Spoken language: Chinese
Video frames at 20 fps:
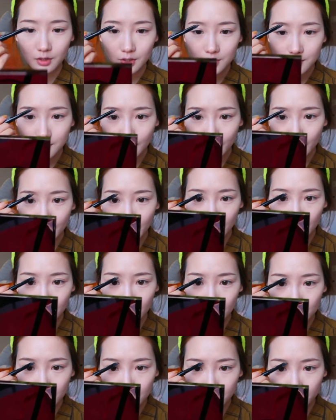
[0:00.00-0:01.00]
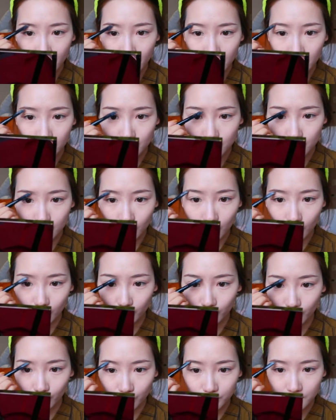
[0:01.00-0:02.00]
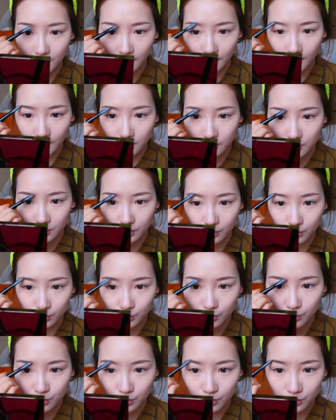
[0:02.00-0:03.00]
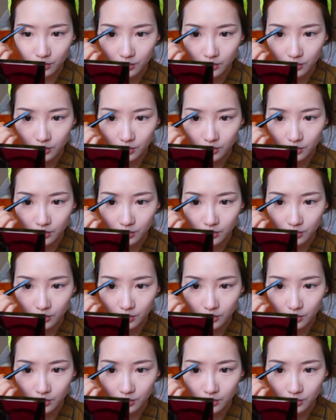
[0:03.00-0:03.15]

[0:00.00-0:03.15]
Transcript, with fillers: 现在每天吃饭的时候我都在看这个剧，